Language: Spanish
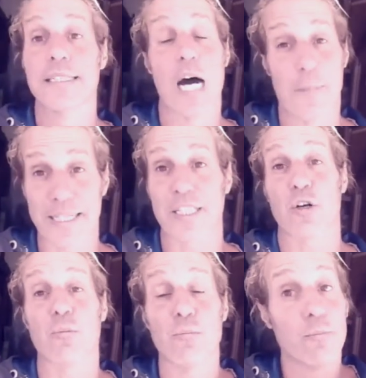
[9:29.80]
Aparte
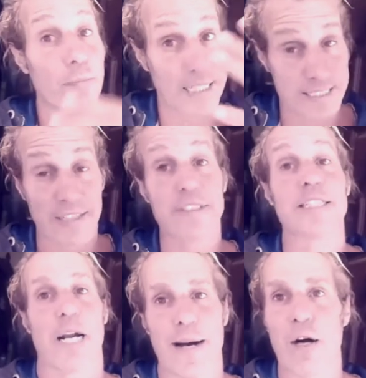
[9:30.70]
con bastante
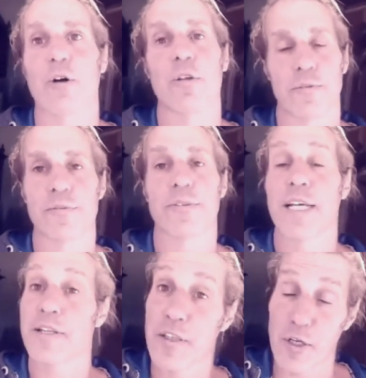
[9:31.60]
trabajo
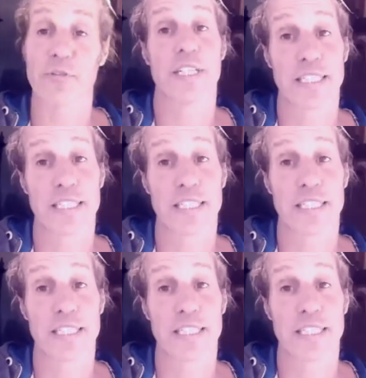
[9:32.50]
de edición